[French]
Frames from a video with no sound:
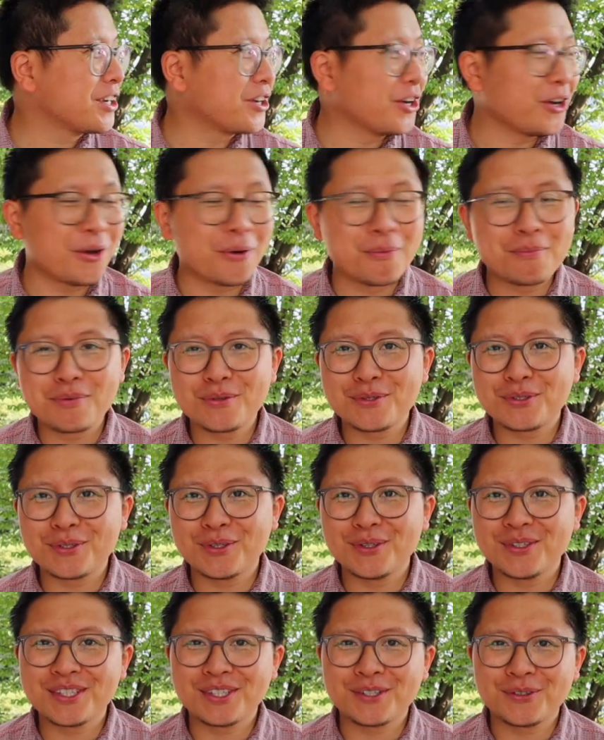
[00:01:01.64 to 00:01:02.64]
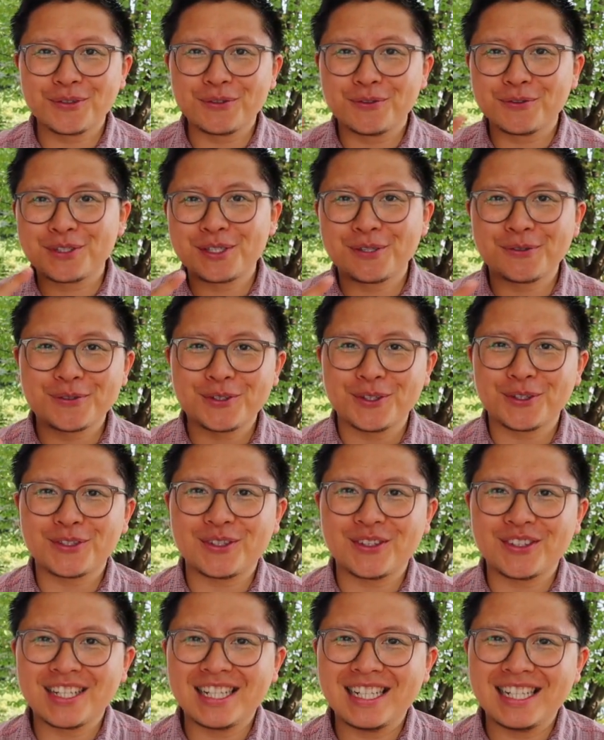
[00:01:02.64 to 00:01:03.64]
école en plus, euh, si, vous
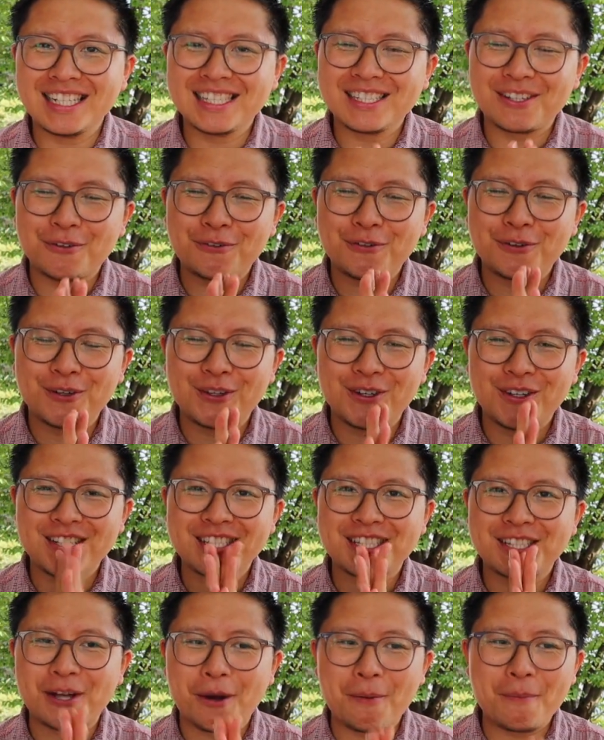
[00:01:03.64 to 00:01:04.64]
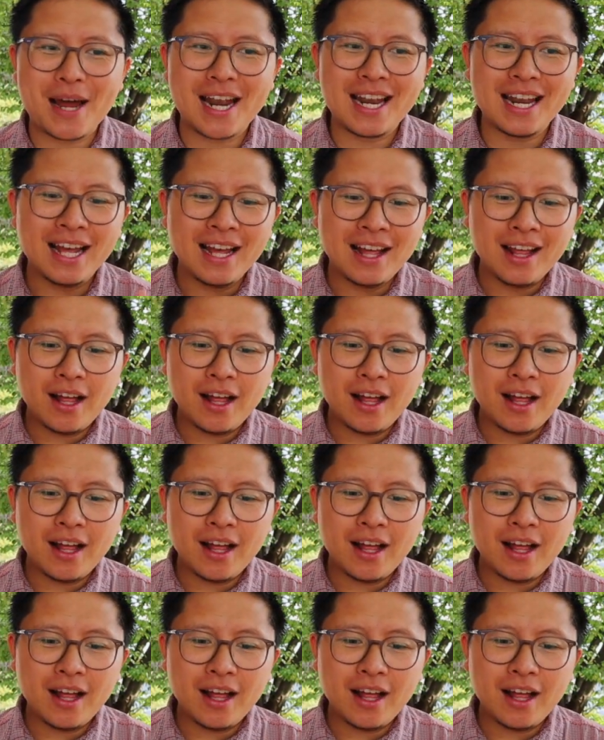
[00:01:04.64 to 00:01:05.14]
entendez les enfants, euh, c'est normal,